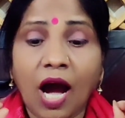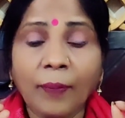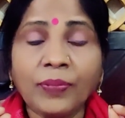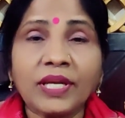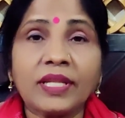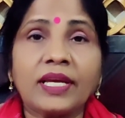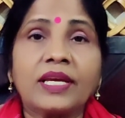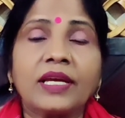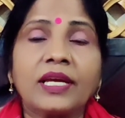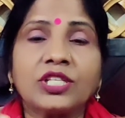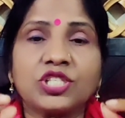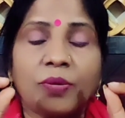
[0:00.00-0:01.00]
आप ये
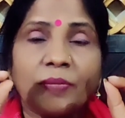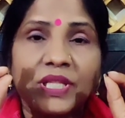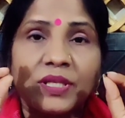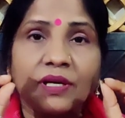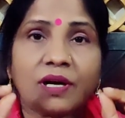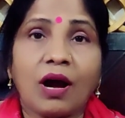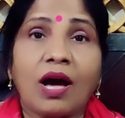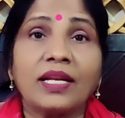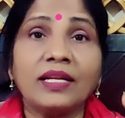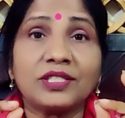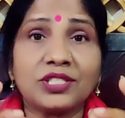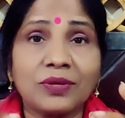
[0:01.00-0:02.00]
देखेंगे
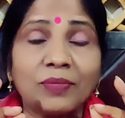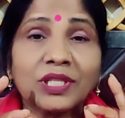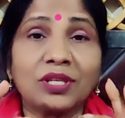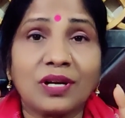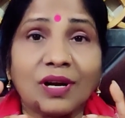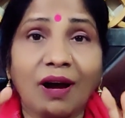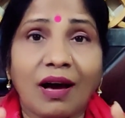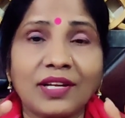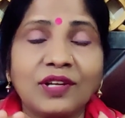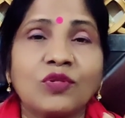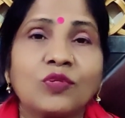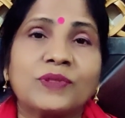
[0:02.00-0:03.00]
चमत्कारी
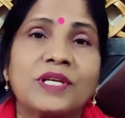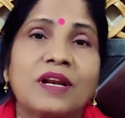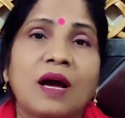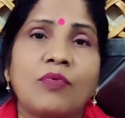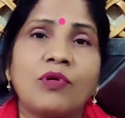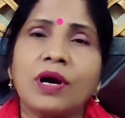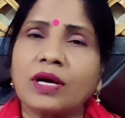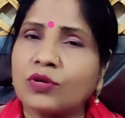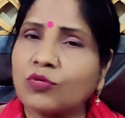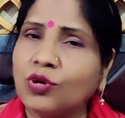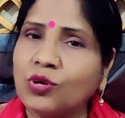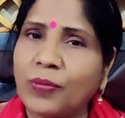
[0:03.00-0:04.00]
चमत्कारी रूप से लाभ होगा अगर
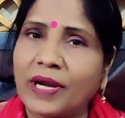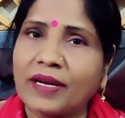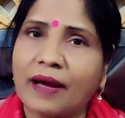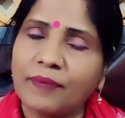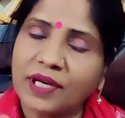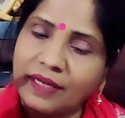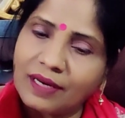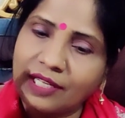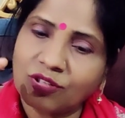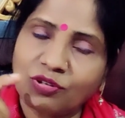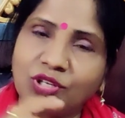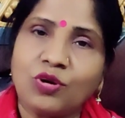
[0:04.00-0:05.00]
कोई उपाय काम नहीं कर
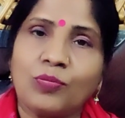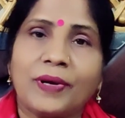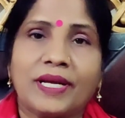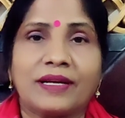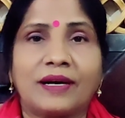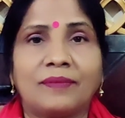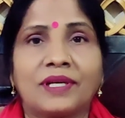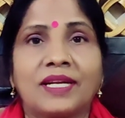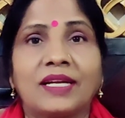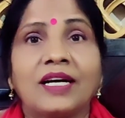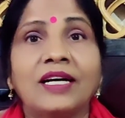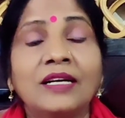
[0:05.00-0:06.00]
रहा तो ये उपाय काम
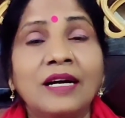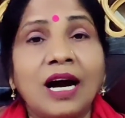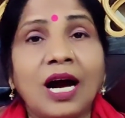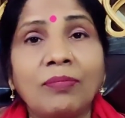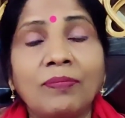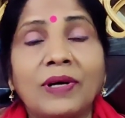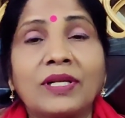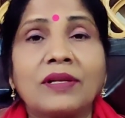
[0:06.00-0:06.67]
करेगा अब